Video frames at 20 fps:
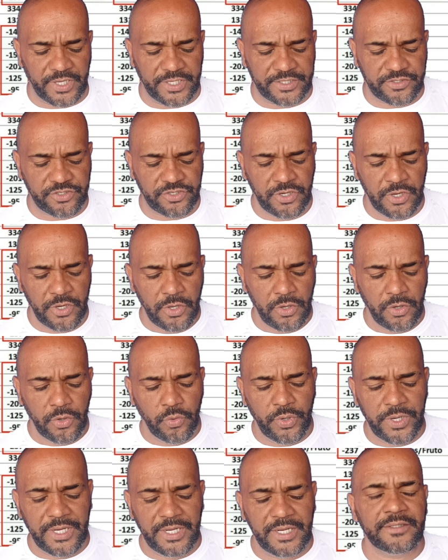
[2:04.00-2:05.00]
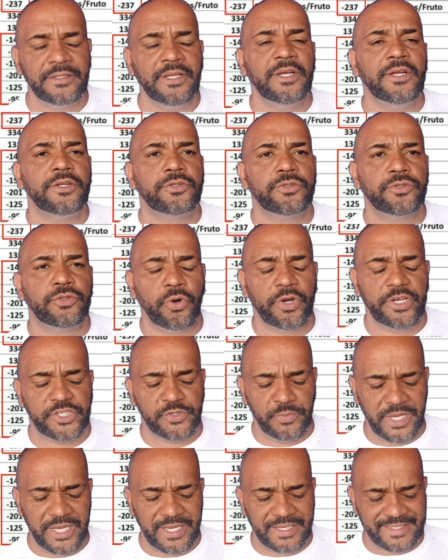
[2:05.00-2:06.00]
votos, o William
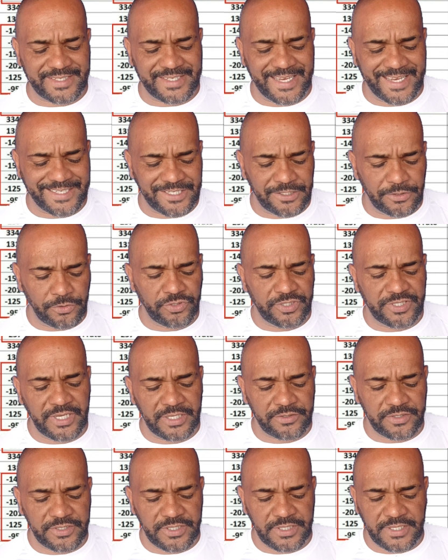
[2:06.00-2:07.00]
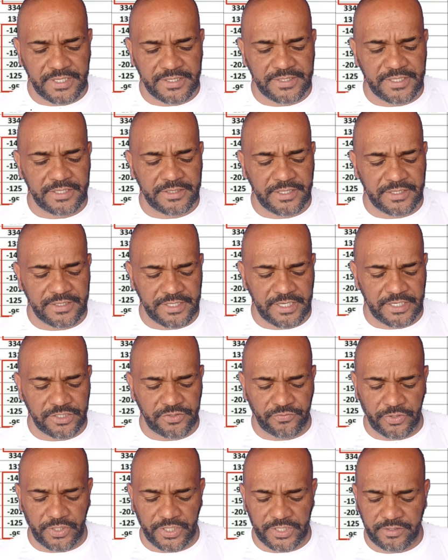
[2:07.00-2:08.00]
267,
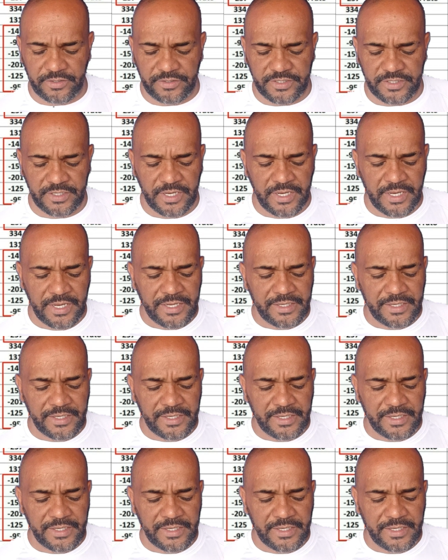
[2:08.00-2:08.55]
267 votos.